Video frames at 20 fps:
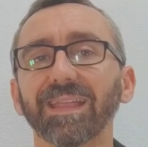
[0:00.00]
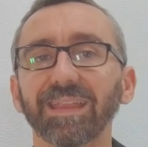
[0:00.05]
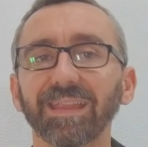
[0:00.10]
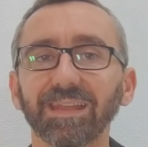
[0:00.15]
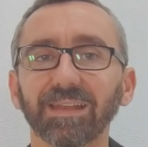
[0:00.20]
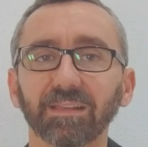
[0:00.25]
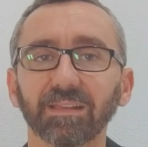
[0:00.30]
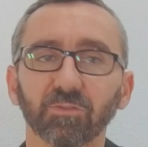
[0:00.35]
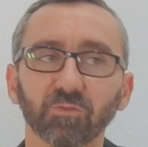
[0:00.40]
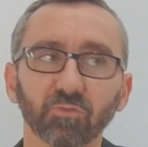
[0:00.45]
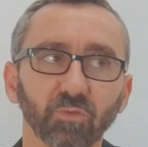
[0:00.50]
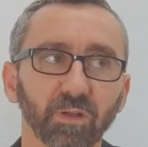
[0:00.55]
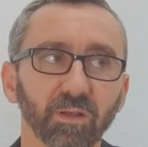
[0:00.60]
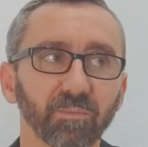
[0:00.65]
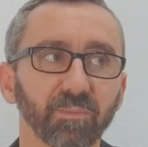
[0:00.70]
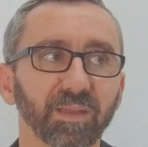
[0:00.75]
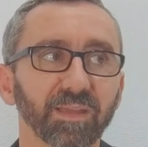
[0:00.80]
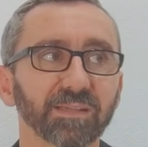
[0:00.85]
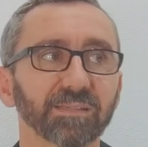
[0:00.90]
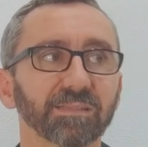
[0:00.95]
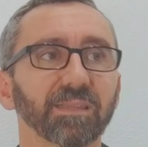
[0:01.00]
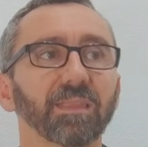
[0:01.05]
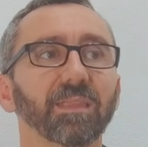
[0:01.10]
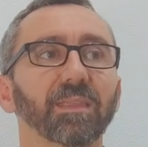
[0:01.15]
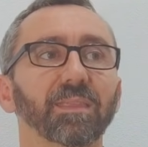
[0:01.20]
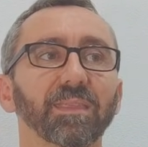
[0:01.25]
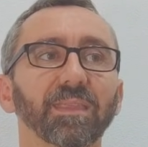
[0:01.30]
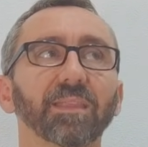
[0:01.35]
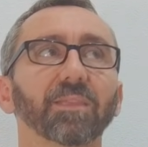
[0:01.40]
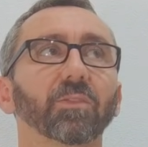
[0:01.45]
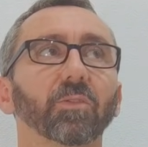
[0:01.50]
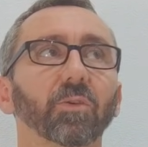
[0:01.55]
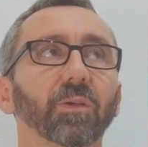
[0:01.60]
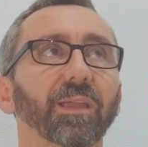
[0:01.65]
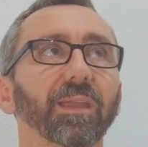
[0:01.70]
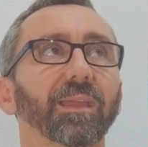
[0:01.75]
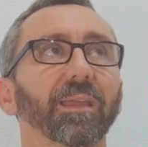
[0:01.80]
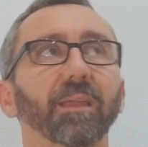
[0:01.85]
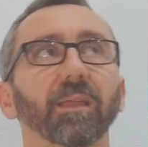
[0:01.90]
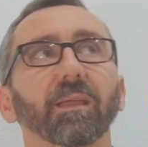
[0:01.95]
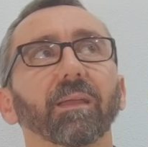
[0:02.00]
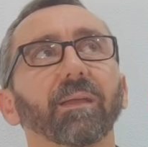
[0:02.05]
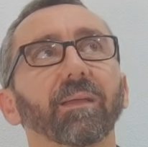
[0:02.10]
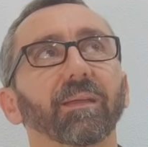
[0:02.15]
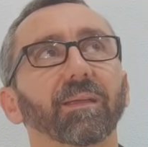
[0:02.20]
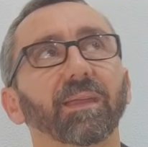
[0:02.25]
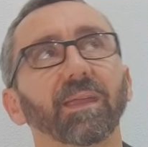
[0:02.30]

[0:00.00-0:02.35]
y resuelve esto diciendo que,